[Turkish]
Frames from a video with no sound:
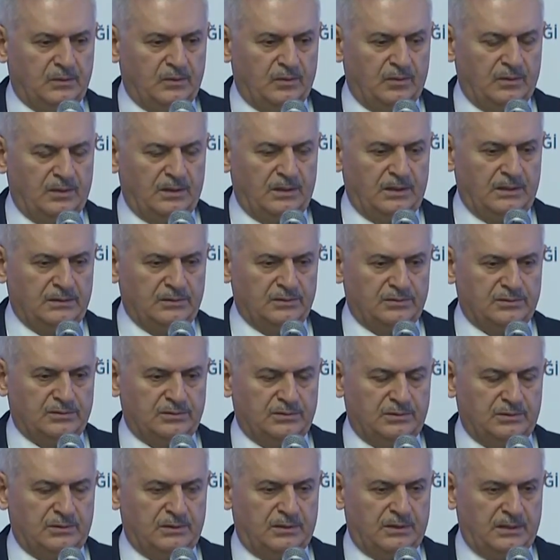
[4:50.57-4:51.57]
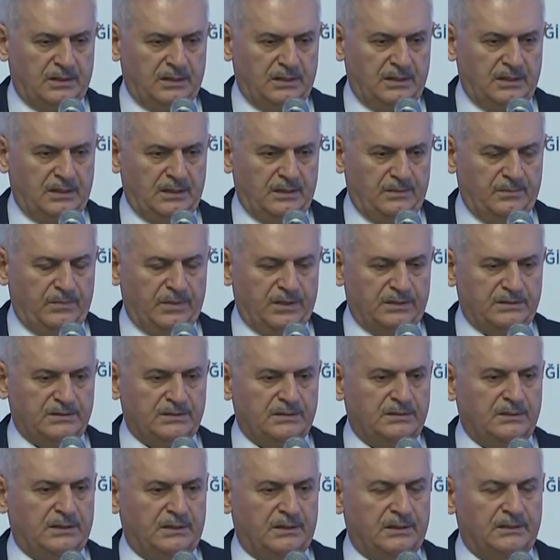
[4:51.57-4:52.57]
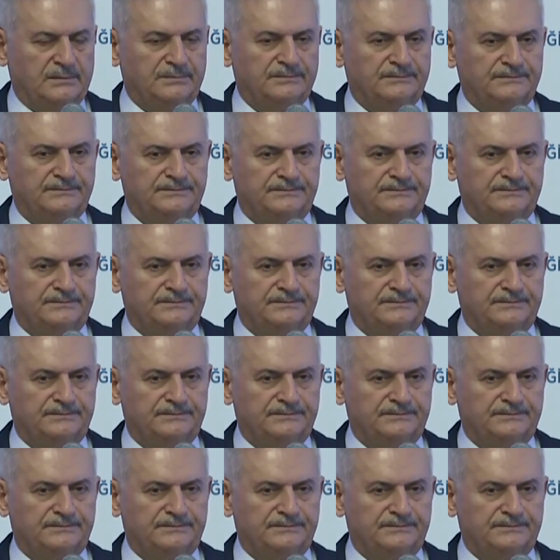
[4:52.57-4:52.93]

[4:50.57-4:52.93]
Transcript: olağanüstü halle başlayan